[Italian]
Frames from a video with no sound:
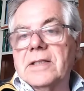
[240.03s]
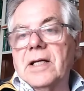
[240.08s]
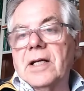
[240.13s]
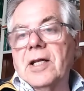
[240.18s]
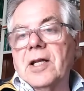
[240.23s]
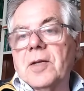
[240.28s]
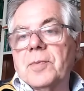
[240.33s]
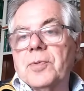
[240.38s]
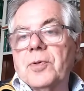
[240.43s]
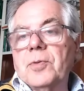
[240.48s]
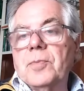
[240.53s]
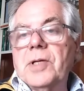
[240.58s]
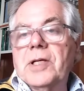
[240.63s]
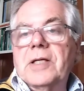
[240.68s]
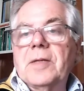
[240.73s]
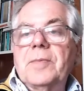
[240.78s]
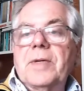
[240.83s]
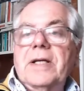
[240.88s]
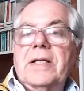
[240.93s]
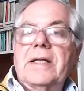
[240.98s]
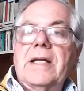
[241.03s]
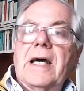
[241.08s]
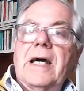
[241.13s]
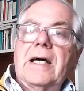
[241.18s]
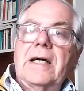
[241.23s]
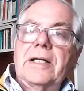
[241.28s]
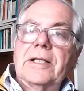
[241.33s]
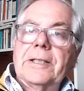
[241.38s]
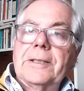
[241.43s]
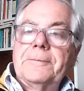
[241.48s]
tra le repubbliche
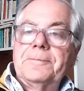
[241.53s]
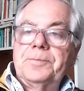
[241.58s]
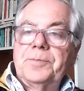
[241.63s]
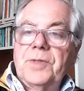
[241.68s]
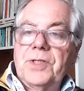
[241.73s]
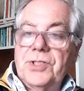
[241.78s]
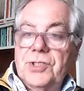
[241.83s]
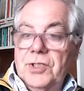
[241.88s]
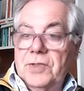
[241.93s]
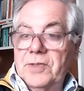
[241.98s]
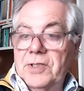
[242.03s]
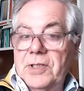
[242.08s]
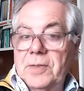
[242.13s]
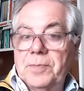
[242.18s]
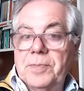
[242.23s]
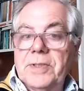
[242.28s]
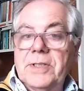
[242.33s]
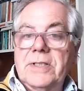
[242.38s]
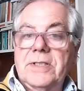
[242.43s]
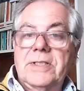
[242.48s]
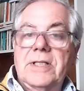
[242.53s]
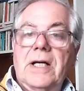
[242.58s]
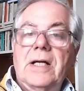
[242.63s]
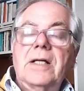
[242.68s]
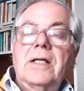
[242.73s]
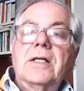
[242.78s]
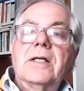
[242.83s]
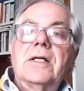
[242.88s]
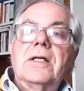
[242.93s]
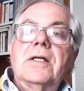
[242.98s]
marinare di Genova e di
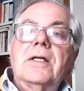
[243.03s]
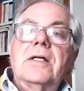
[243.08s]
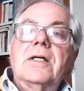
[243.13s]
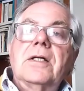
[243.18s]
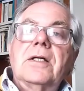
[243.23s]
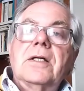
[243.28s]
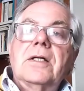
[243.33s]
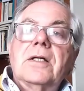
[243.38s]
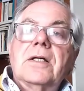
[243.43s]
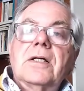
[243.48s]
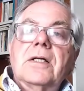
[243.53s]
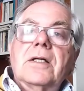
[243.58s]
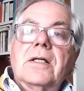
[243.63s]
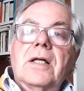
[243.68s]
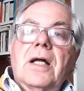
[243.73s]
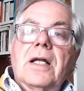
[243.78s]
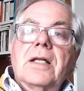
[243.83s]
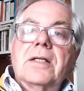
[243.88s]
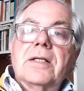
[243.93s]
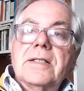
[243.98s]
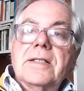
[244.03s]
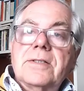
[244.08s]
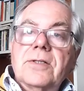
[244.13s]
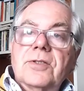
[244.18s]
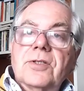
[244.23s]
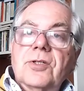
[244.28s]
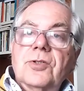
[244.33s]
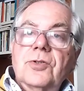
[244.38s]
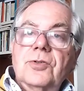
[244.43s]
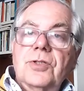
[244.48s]
Pisa, all'inizio
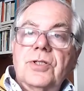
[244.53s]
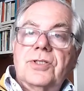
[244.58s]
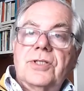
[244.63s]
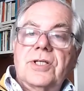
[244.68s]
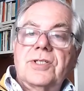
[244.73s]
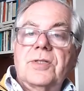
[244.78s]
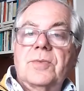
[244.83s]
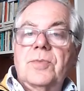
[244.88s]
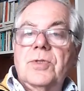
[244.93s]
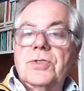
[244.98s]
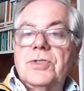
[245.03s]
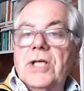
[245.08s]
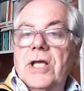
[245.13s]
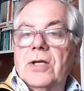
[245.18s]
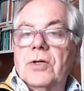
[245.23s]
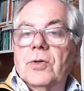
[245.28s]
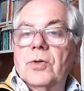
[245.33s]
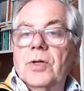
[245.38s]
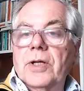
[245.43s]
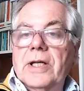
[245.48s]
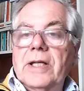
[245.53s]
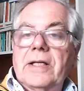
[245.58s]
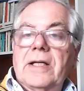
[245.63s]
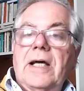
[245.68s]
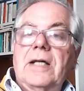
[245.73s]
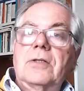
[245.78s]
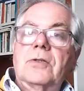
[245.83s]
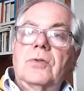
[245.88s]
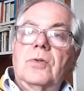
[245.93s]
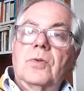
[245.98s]
del XII secolo era in
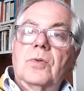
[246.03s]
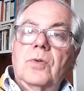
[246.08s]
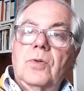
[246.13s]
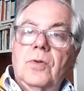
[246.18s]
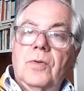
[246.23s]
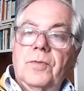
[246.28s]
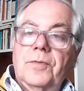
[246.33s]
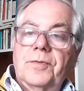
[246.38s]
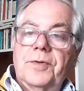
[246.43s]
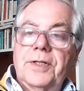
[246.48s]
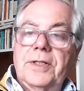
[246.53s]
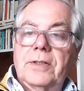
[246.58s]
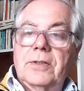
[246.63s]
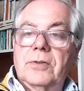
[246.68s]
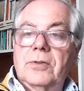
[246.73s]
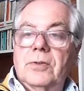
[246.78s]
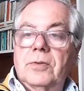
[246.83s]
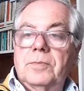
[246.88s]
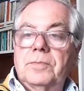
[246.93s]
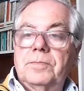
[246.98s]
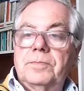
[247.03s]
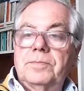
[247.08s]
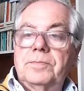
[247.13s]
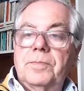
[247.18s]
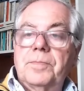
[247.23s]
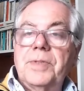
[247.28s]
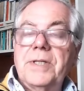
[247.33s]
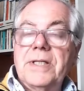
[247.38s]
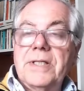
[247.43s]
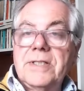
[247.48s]
atto un conflitto.
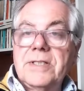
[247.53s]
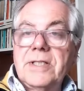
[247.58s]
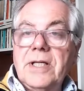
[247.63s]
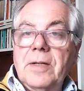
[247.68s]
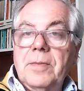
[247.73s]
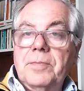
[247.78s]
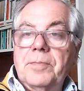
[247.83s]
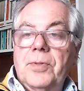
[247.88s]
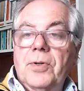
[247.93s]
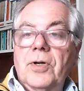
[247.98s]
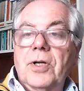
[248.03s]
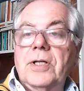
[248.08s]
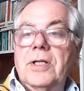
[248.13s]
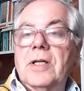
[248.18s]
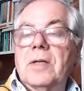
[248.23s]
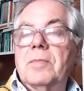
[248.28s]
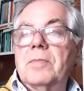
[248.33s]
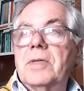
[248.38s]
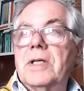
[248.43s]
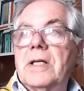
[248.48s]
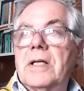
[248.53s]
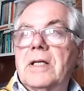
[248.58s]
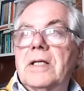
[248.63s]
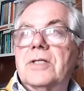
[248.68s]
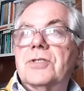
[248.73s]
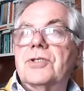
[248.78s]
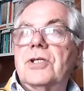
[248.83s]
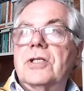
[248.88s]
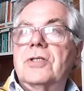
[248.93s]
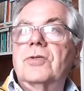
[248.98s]
Pisa poi nel
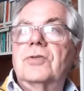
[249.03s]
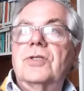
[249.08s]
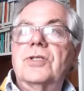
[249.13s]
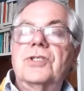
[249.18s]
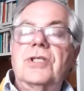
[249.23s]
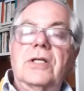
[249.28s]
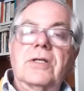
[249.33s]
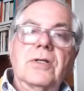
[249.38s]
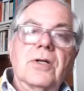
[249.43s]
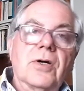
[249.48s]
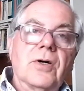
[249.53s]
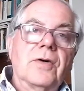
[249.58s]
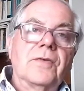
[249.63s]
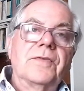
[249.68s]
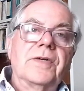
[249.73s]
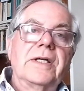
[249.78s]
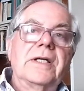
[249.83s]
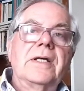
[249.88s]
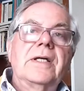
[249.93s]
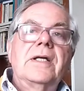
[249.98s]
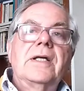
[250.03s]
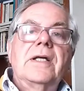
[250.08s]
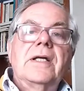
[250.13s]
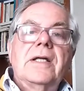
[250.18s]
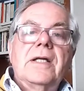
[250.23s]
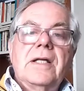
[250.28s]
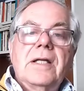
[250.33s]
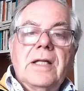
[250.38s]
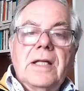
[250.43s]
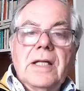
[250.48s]
1119
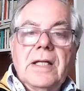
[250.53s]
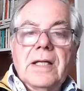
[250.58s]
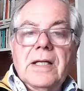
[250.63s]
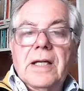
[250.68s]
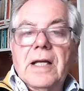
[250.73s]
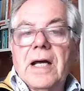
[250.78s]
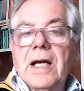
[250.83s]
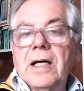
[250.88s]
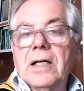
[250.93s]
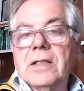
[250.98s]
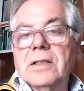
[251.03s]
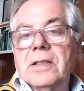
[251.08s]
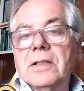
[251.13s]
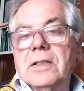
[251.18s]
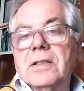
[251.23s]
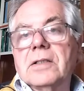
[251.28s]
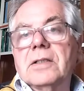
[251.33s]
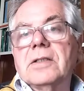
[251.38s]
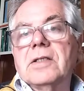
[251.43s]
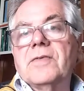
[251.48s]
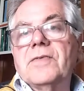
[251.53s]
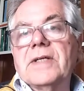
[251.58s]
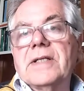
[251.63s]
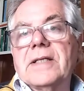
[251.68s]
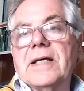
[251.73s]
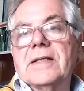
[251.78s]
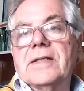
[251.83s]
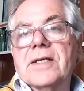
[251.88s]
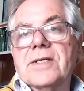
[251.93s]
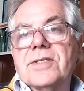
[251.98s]
era eh,
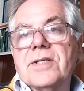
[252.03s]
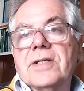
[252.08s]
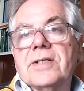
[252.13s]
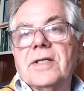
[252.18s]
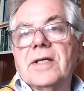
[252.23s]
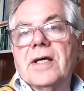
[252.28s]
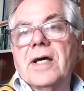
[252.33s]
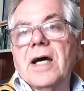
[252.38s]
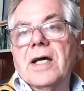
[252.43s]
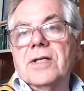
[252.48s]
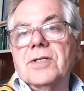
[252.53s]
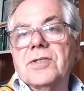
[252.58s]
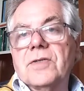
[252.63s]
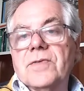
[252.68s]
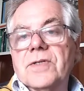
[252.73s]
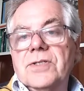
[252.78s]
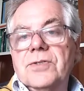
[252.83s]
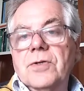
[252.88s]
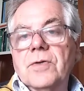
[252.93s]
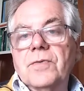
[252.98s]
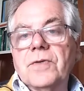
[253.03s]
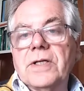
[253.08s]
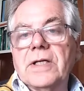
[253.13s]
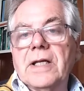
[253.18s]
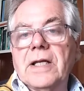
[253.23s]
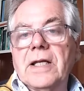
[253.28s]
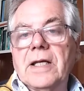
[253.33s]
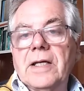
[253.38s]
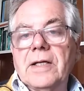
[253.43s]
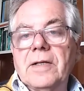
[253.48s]
diventata sede
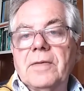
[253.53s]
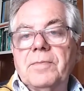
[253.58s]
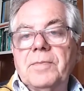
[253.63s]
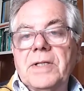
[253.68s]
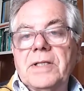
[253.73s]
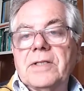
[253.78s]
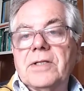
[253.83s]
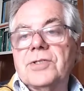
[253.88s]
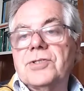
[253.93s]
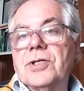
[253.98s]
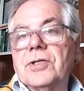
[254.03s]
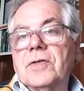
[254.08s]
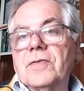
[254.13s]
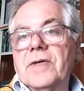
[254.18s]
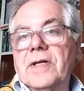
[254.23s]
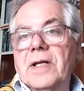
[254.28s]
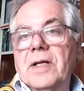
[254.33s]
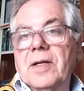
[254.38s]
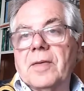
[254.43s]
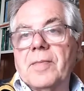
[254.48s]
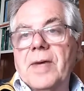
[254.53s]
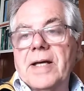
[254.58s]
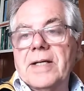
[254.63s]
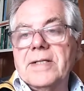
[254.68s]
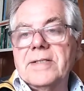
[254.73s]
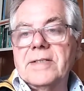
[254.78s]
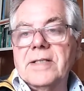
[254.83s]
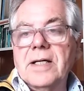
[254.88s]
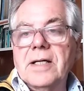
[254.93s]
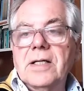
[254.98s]
arcivescovile, mentre Genova era
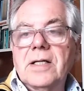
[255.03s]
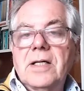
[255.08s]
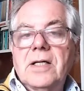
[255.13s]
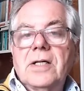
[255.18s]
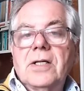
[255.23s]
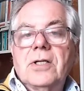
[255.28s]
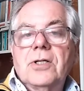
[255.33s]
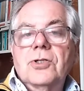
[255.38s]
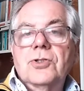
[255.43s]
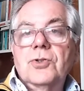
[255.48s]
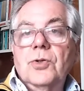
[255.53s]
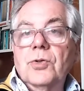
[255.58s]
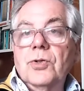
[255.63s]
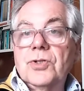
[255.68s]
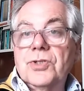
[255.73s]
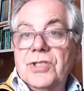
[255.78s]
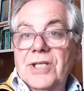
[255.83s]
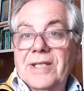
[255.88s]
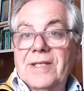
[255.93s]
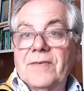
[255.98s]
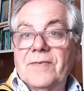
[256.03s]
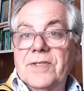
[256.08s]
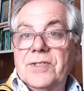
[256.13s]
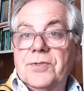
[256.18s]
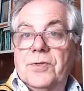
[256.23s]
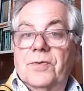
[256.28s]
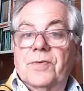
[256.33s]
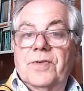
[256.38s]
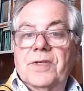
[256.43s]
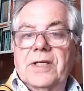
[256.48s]
rimasta solo sede
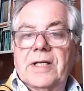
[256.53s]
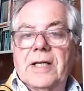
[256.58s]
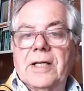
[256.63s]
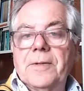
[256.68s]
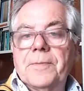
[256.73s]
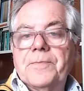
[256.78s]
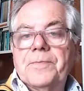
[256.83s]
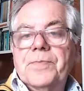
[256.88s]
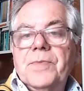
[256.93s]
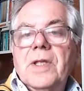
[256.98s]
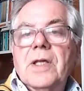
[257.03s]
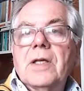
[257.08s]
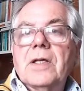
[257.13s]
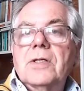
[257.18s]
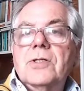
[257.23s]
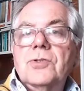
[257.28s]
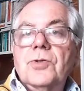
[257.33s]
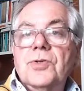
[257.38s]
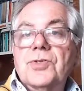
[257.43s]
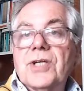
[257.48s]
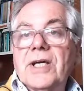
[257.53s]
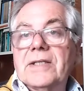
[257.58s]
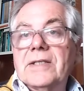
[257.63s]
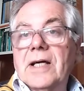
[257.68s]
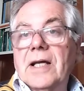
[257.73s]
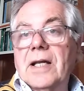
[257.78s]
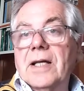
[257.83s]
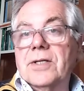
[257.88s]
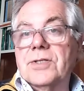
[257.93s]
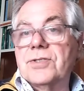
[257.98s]
vescovile,
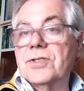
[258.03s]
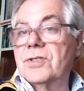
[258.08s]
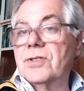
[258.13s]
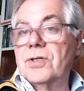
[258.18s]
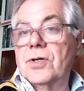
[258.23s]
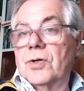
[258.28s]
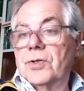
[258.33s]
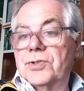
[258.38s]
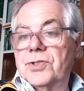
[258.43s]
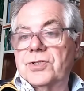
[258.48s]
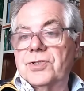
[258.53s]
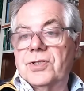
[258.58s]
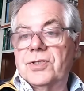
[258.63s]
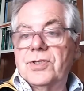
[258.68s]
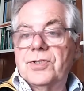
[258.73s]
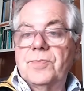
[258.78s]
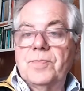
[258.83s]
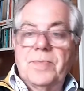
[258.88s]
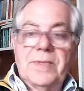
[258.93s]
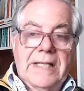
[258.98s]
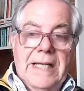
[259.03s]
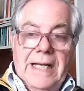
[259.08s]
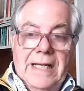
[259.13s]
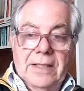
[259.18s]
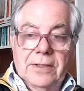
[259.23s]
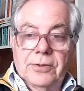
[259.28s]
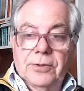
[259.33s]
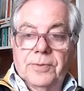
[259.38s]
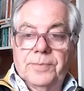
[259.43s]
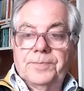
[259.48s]
soggetta all'arcidiocesi di
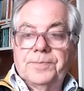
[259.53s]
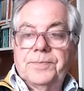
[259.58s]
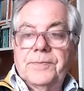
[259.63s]
Milano.